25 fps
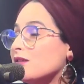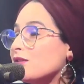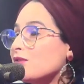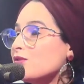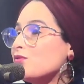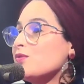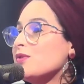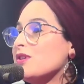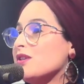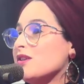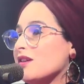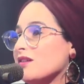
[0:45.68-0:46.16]

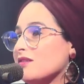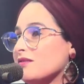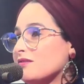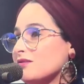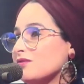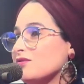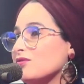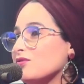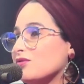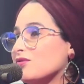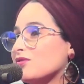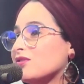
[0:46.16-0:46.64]
قويه
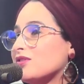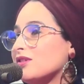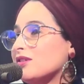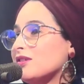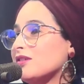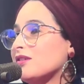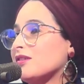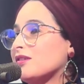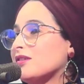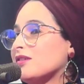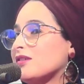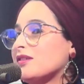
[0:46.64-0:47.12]
دونك mhm.
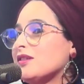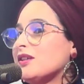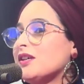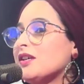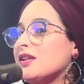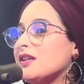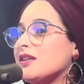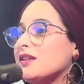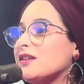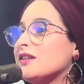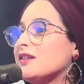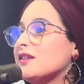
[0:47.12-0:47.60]
euh,
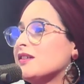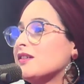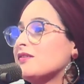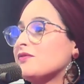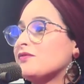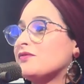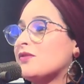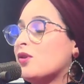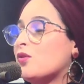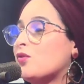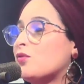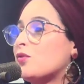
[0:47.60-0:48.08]
mhm.
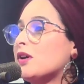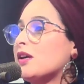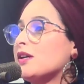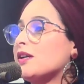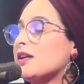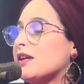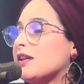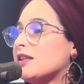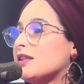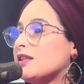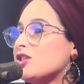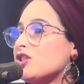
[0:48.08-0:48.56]
فهو
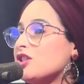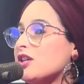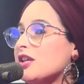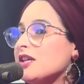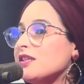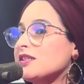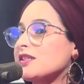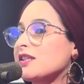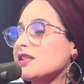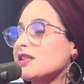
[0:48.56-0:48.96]
هذا الجهاز